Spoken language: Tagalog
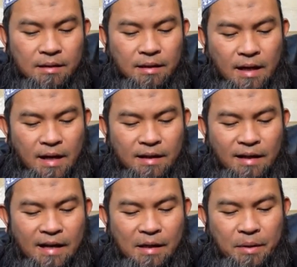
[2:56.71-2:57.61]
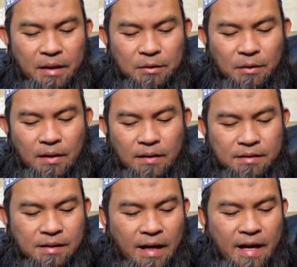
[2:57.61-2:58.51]
na ang lalim nito
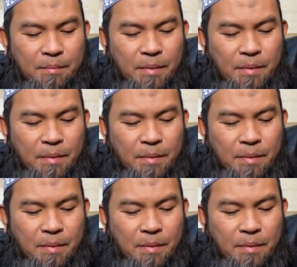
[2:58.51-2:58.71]
sila ay